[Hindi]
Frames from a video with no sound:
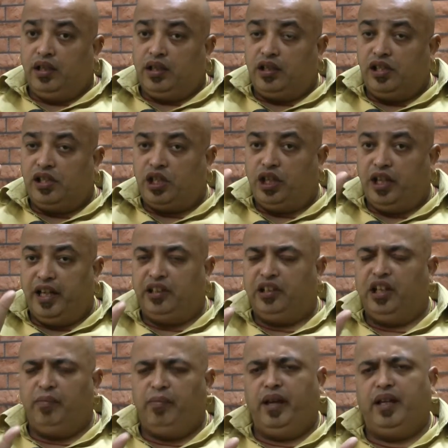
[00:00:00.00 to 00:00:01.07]
कि छः
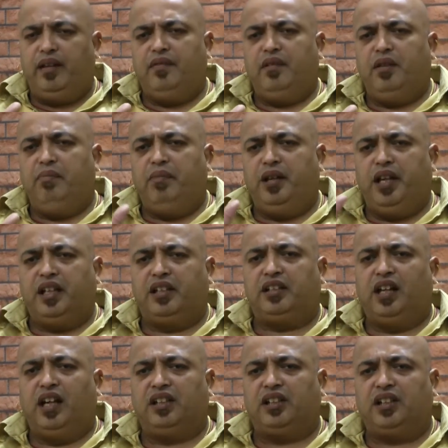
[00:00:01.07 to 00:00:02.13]
दिन में मेरे
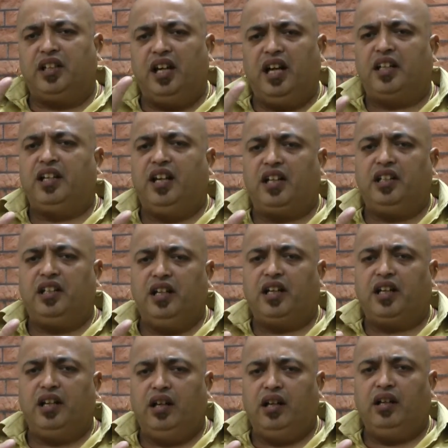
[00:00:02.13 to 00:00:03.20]
साथ क्या क्या किया
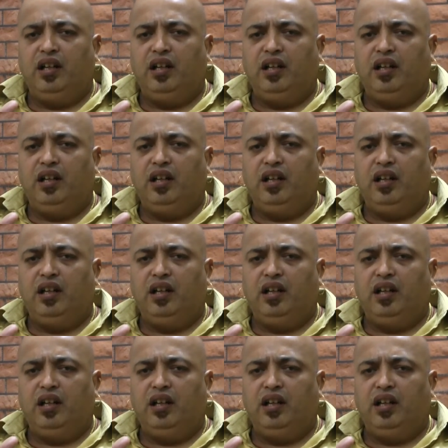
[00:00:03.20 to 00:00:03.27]
गया